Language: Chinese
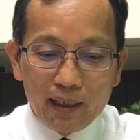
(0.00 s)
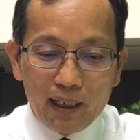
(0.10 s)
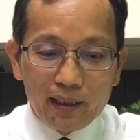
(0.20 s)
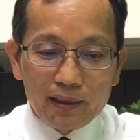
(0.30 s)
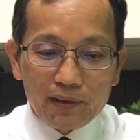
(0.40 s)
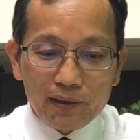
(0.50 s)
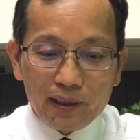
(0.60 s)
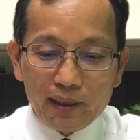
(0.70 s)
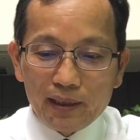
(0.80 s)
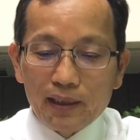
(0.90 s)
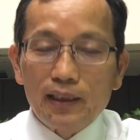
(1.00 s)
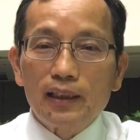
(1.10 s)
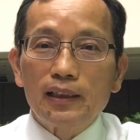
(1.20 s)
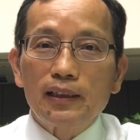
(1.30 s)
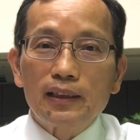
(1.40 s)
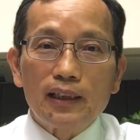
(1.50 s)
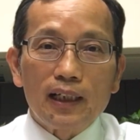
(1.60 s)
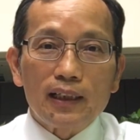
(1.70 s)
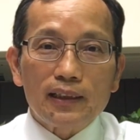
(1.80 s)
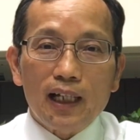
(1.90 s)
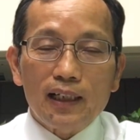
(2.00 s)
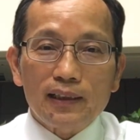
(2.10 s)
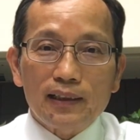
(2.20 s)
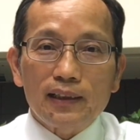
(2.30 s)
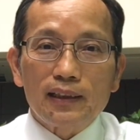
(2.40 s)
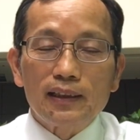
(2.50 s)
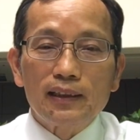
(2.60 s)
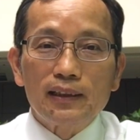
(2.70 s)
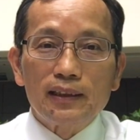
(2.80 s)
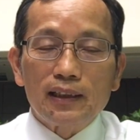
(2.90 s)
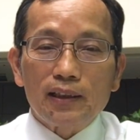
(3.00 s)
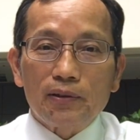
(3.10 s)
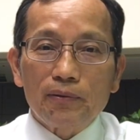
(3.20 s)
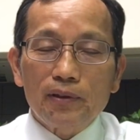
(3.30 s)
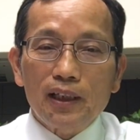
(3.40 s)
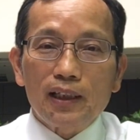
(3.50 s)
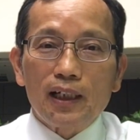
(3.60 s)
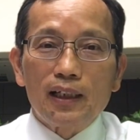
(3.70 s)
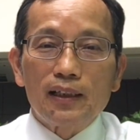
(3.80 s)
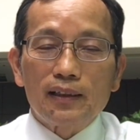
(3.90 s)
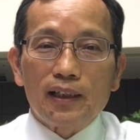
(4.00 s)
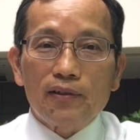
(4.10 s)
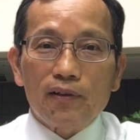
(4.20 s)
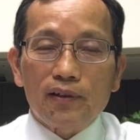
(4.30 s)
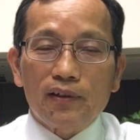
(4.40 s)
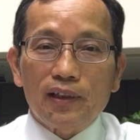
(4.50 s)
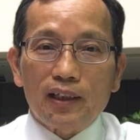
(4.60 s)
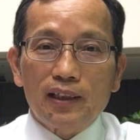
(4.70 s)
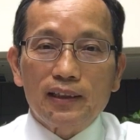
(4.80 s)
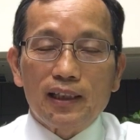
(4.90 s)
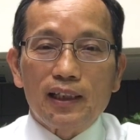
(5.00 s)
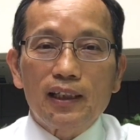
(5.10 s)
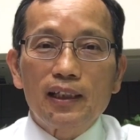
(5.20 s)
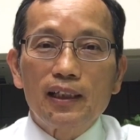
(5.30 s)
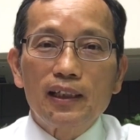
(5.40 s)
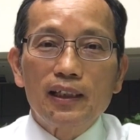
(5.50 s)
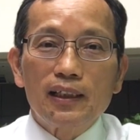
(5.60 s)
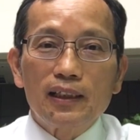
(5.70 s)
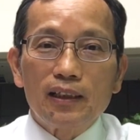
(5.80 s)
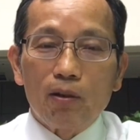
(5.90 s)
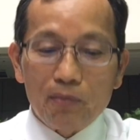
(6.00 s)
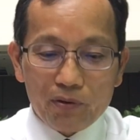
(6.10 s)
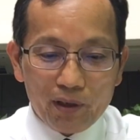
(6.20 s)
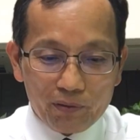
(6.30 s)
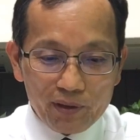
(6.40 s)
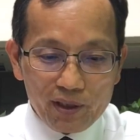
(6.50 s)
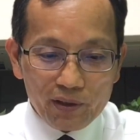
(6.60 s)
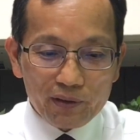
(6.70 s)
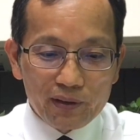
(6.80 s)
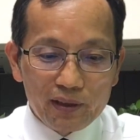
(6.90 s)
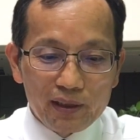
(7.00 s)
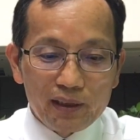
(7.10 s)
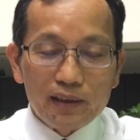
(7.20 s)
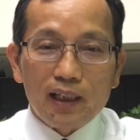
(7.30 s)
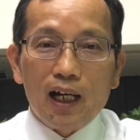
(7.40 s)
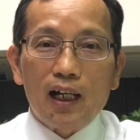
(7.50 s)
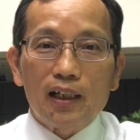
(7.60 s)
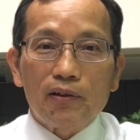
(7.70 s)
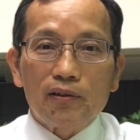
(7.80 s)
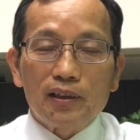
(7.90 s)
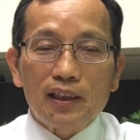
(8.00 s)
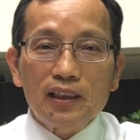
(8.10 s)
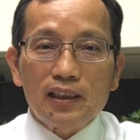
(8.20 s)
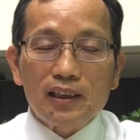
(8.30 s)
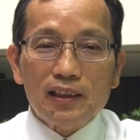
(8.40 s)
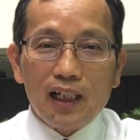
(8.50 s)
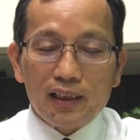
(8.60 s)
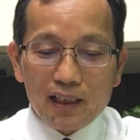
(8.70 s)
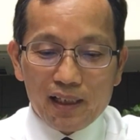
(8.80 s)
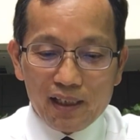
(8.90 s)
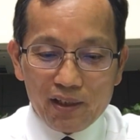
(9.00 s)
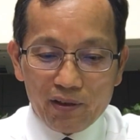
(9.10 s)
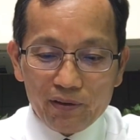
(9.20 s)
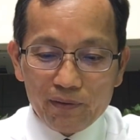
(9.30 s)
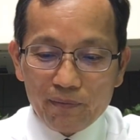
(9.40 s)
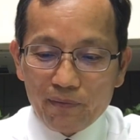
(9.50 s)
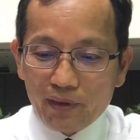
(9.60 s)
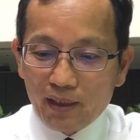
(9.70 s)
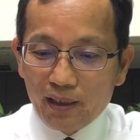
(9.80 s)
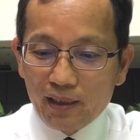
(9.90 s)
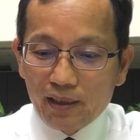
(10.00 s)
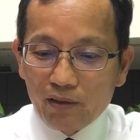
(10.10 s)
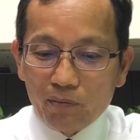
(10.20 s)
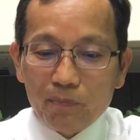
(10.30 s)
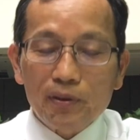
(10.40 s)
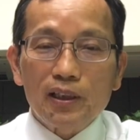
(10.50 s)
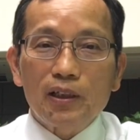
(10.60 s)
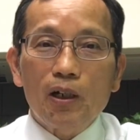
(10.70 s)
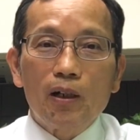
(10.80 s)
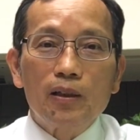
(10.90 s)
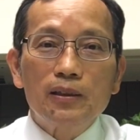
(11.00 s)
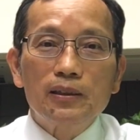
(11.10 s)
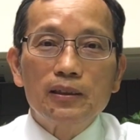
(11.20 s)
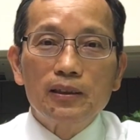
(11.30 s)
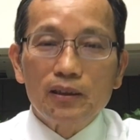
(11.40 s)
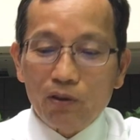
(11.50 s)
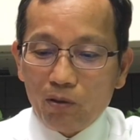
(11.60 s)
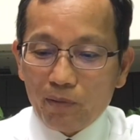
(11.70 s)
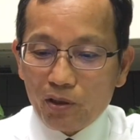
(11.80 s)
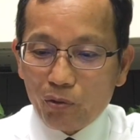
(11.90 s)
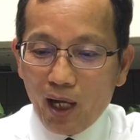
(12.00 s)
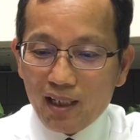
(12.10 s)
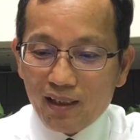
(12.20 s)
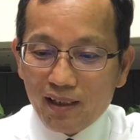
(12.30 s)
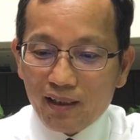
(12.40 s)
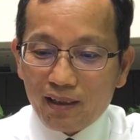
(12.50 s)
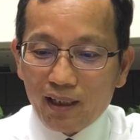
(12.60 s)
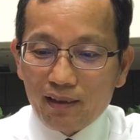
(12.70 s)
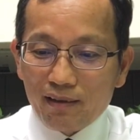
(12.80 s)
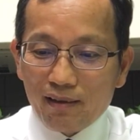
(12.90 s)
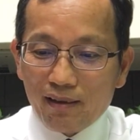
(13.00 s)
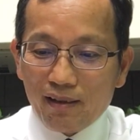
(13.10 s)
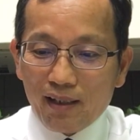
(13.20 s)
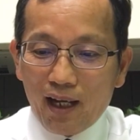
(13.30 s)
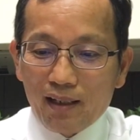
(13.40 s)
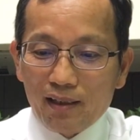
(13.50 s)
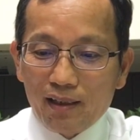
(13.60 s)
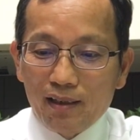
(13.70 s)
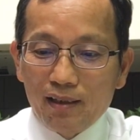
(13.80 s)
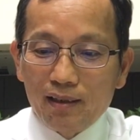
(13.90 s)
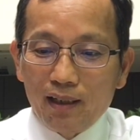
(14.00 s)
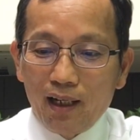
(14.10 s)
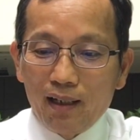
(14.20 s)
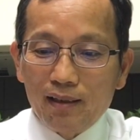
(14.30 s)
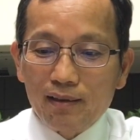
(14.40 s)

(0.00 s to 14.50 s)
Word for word: 啊，所以呃，他是一个独立的神所赐的个体，我们需要尊重他，有人格上的自由，我们不能够。用我们专制的思想，啊，